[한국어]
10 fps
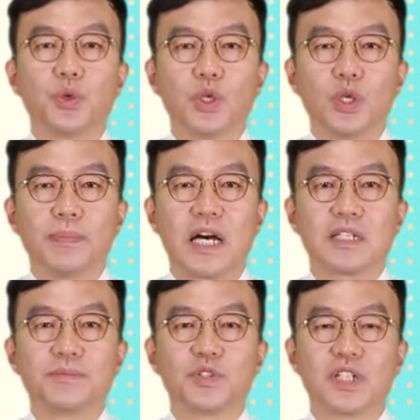위
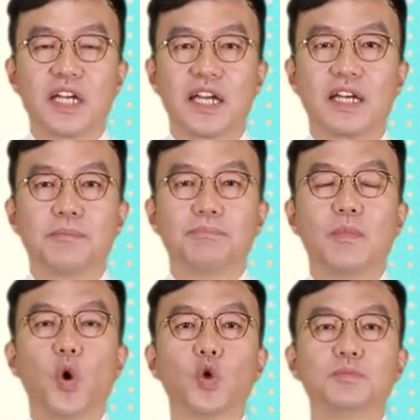발음 뒤에
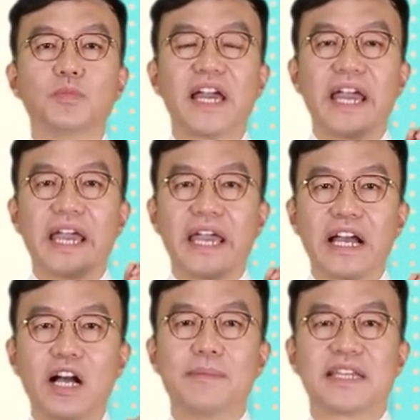모음
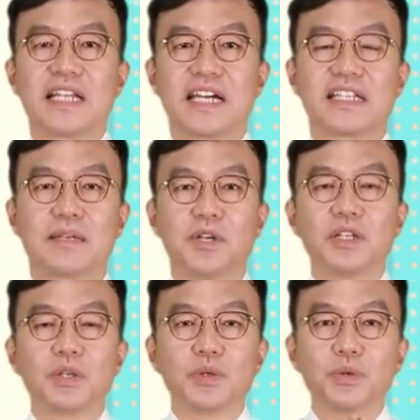에가 만나게
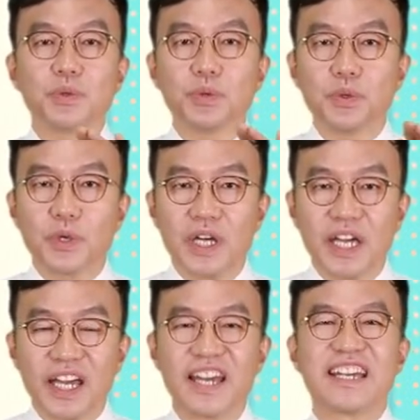되면
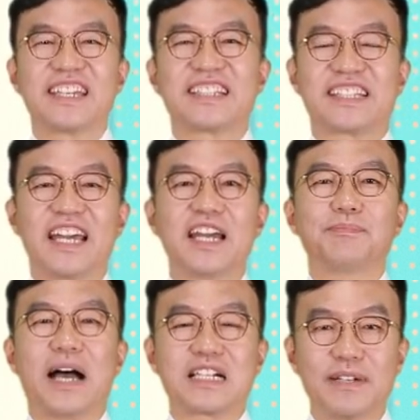위에
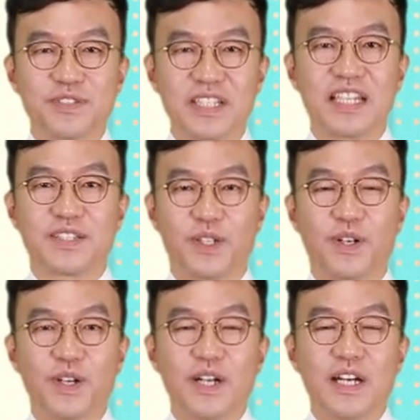있게 발음할 수 있겠죠.